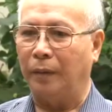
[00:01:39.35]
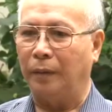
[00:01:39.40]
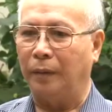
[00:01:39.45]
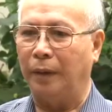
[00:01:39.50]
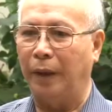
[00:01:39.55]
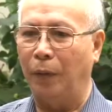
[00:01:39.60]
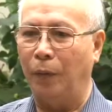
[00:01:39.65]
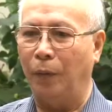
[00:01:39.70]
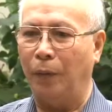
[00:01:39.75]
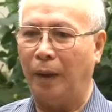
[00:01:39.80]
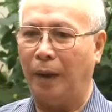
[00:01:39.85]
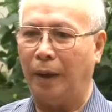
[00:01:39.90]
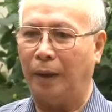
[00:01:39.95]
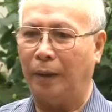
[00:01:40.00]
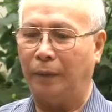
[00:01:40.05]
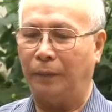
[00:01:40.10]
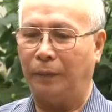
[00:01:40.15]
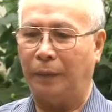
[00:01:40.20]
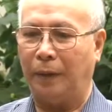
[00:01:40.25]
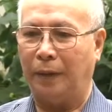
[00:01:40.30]
nếu
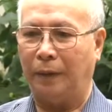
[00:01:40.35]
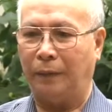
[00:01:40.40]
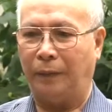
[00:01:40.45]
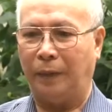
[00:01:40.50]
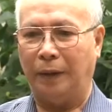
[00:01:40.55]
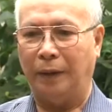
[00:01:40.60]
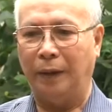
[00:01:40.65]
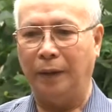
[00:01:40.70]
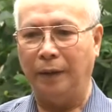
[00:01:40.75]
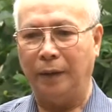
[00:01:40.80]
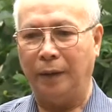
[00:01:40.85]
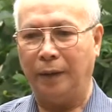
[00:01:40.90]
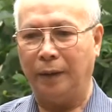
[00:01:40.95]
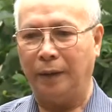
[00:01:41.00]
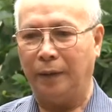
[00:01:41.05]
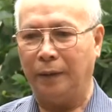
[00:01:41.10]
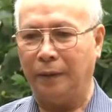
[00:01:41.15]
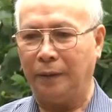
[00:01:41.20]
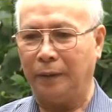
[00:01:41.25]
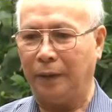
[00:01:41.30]
là phải phải tính đến
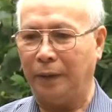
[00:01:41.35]
cái